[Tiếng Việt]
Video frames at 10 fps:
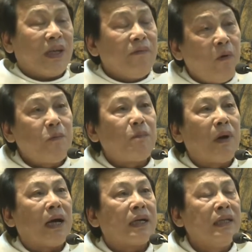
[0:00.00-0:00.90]
cái phúc
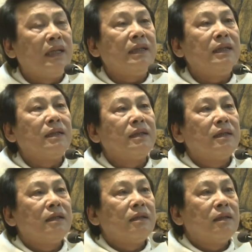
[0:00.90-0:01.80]
mà khi
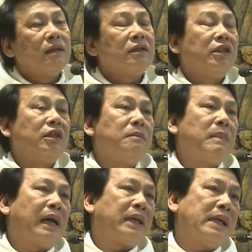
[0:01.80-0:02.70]
Đức Trinh Nữ
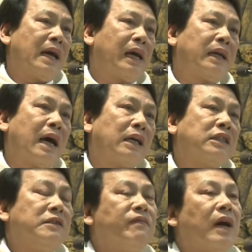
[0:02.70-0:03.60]
Maria đã
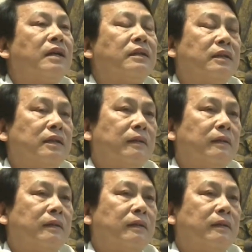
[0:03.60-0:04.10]
xin vâng